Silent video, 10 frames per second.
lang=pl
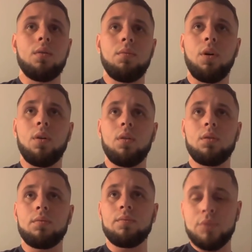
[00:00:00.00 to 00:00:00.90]

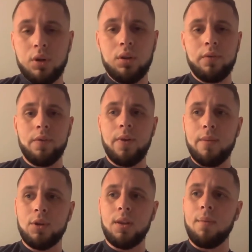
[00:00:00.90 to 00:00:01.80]
bo
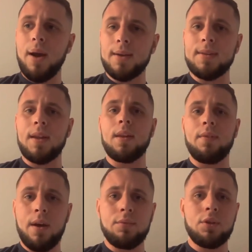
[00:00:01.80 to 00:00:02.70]
przygotowywałem się na maksa,
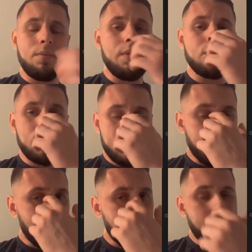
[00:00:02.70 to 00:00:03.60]
dawałem z siebie
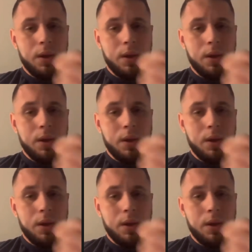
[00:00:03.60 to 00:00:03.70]
wszystko